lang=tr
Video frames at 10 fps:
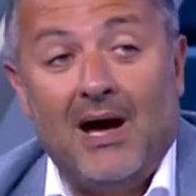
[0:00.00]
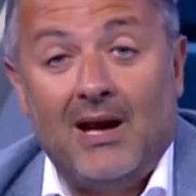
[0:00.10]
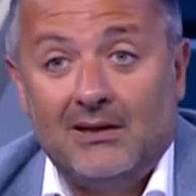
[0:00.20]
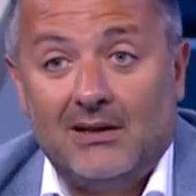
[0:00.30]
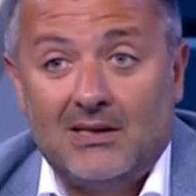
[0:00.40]

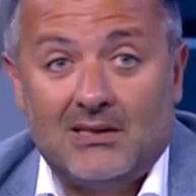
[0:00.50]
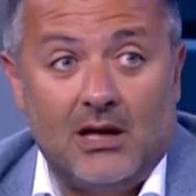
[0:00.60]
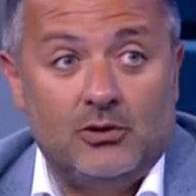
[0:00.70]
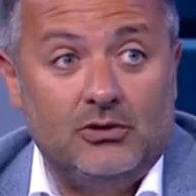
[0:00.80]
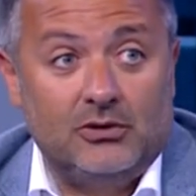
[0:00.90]
Belhanda'dan
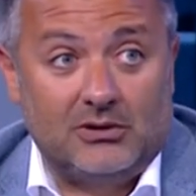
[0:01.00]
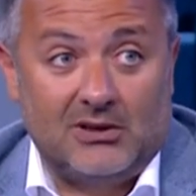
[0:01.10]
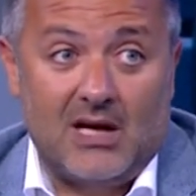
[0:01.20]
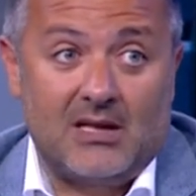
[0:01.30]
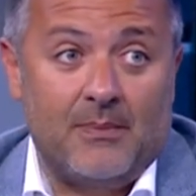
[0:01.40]
Selçuk
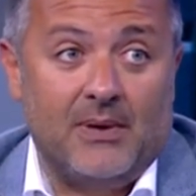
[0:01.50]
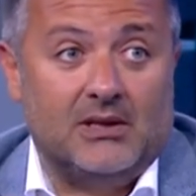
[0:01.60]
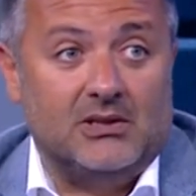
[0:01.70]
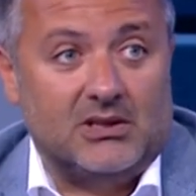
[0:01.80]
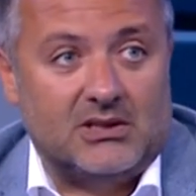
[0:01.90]
Snyder
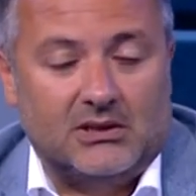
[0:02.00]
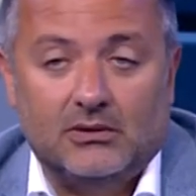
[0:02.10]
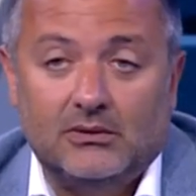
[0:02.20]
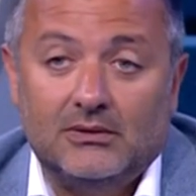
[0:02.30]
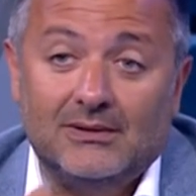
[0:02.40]
bekleyeceksin.
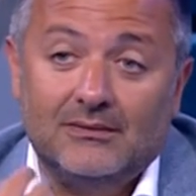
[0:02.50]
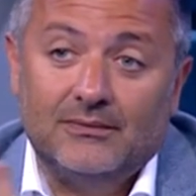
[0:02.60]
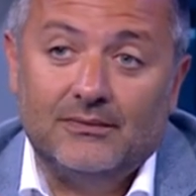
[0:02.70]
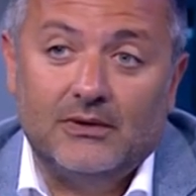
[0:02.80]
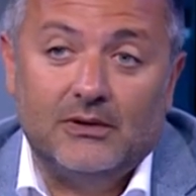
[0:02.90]

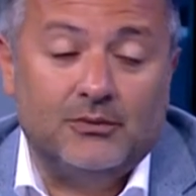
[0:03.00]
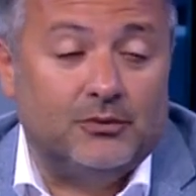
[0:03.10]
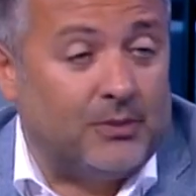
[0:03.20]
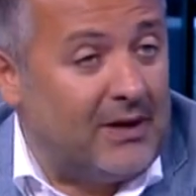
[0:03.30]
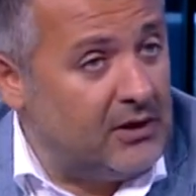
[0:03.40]

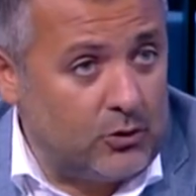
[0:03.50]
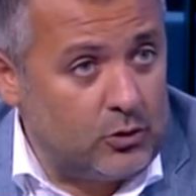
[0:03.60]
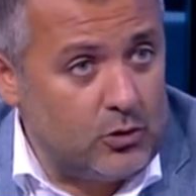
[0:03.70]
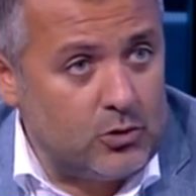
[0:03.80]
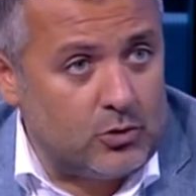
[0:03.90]
Belhanda
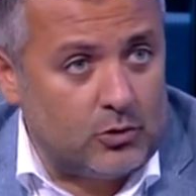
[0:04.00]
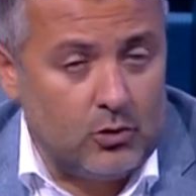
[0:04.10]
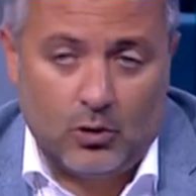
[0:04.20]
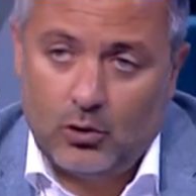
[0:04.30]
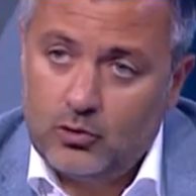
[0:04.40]
iyi oyuncu mu?
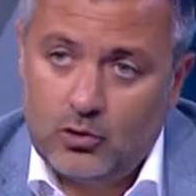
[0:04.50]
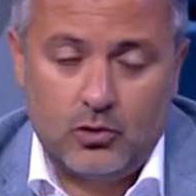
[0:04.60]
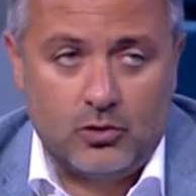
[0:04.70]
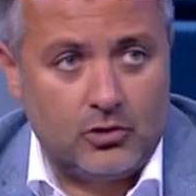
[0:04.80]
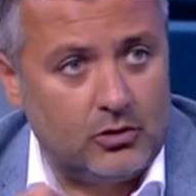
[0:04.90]
Yok,
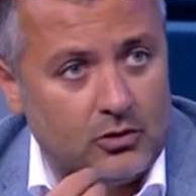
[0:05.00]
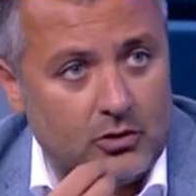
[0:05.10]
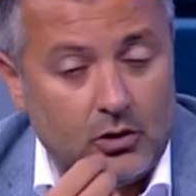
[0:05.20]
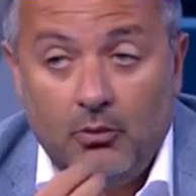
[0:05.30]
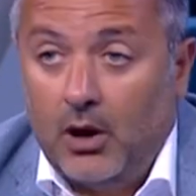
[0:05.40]
çok iyi oyuncu.
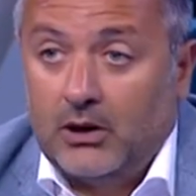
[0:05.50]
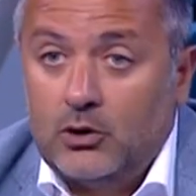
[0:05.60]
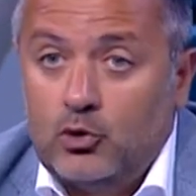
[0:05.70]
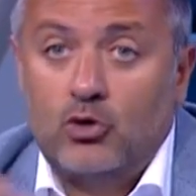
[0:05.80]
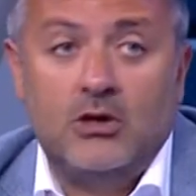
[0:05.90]

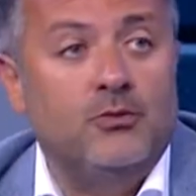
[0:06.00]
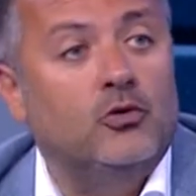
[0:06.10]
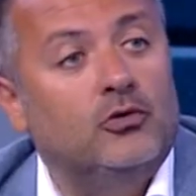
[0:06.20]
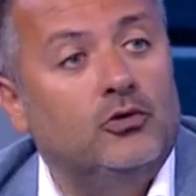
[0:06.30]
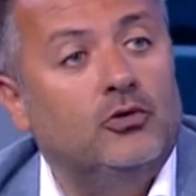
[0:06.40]
Belki de çok
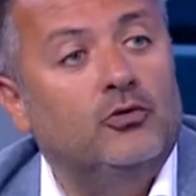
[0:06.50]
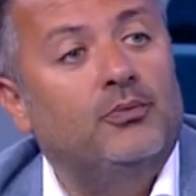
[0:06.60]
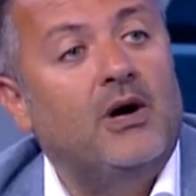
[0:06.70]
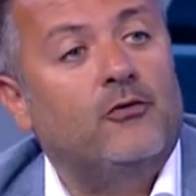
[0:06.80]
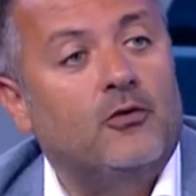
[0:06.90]
iyi bir
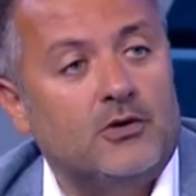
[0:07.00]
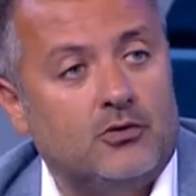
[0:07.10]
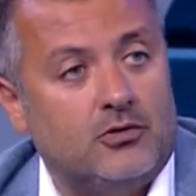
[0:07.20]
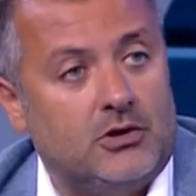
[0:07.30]
performans